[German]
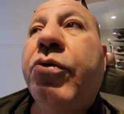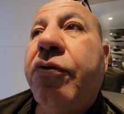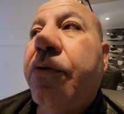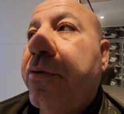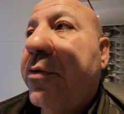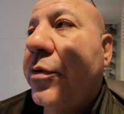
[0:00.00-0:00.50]

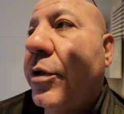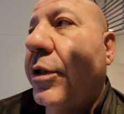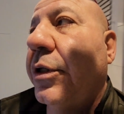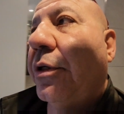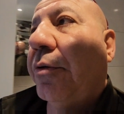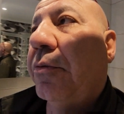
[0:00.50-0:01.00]
Luxus, äh,
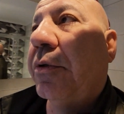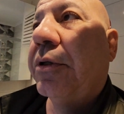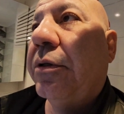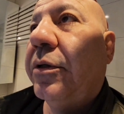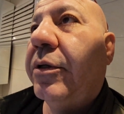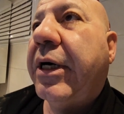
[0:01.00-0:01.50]
äh,
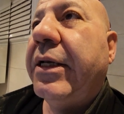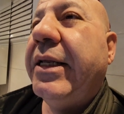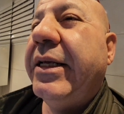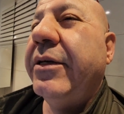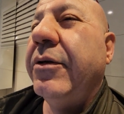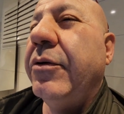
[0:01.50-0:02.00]

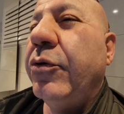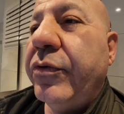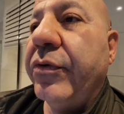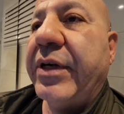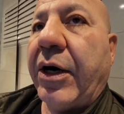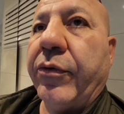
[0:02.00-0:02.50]
ein
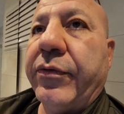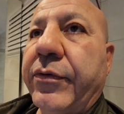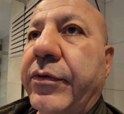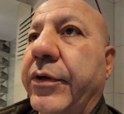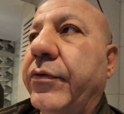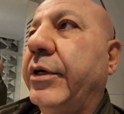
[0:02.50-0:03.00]
Luxushaus
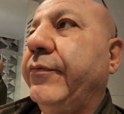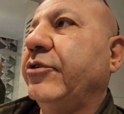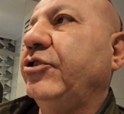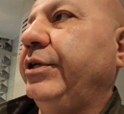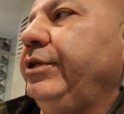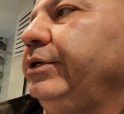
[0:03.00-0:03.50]
ist das, ja,
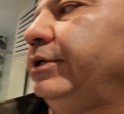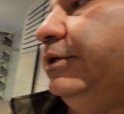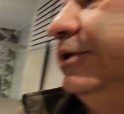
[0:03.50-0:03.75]
versteht ihr?